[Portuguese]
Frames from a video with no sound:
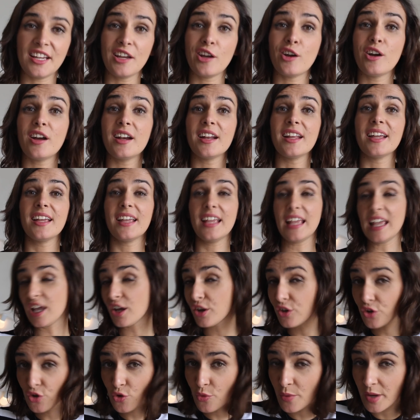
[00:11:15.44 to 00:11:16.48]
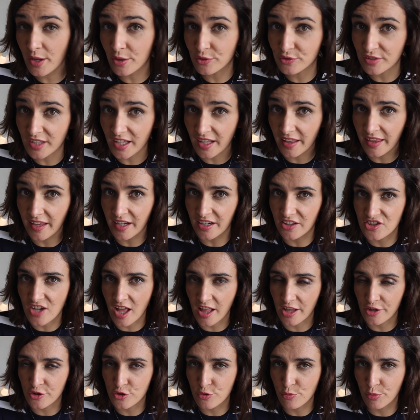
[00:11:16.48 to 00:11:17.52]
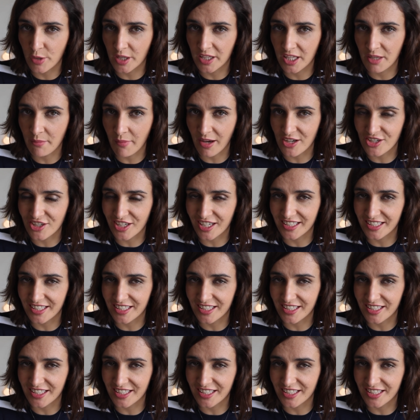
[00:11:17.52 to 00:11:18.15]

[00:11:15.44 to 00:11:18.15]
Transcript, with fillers: Agora, é ou não é um 10 challenge um bocadinho mais